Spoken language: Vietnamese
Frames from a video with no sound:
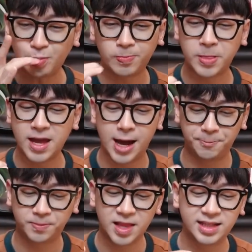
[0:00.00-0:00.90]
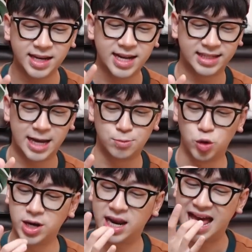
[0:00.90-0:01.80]
nên là nên sẽ để dành
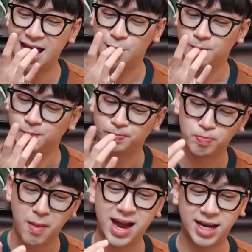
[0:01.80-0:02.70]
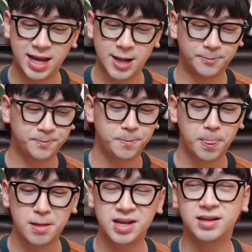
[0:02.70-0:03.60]
muối này lại mai ninh ăn
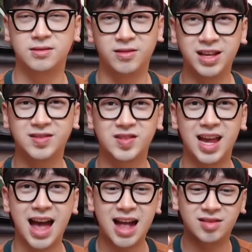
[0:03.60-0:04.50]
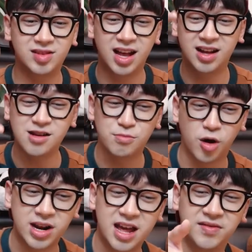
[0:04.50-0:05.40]
bây giờ ninh sẽ ăn sang các
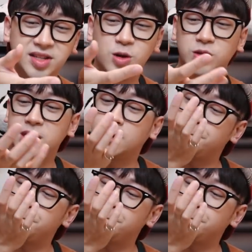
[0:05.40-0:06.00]
món này với sầu riêng